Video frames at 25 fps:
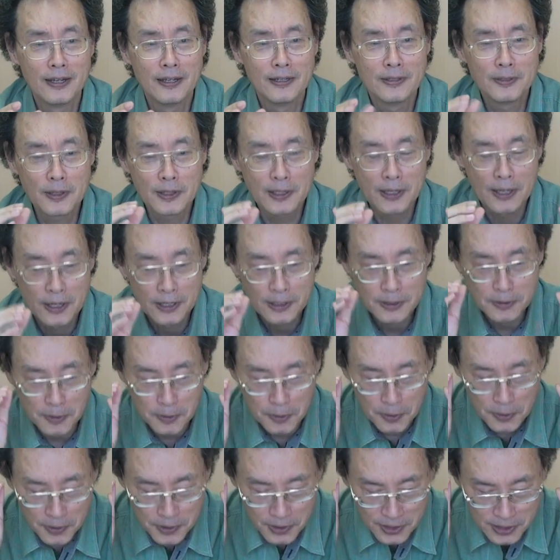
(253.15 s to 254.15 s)
でそ
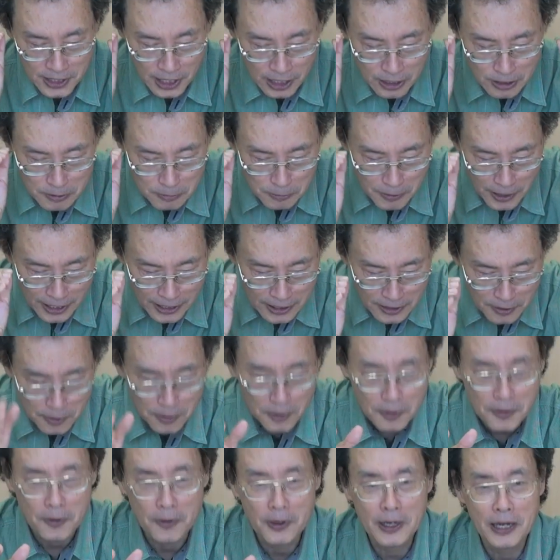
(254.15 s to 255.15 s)
のひゃくばい
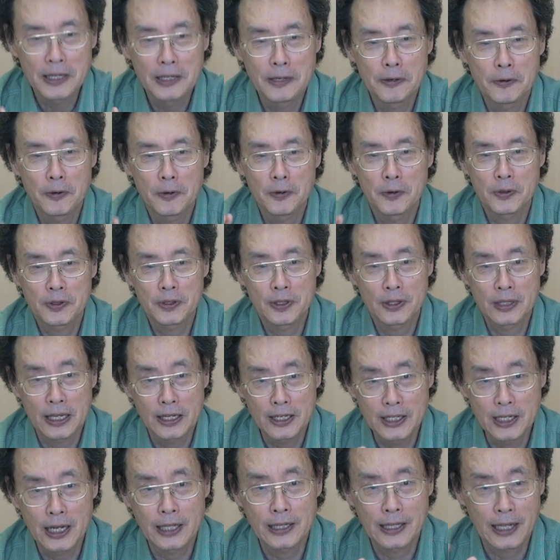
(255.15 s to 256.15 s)
のお金を手
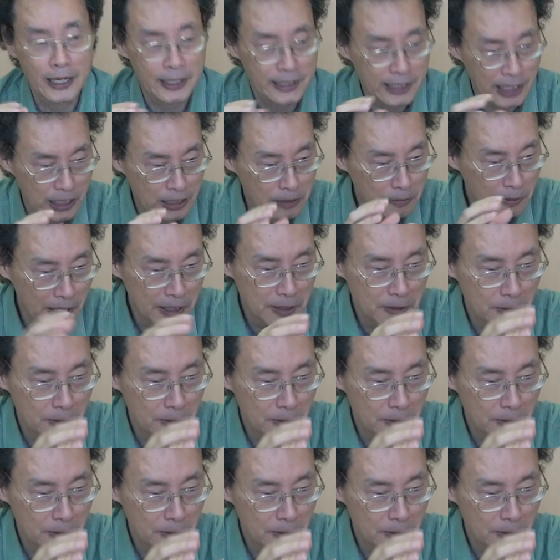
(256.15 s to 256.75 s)
に入れたら、ひゃくばい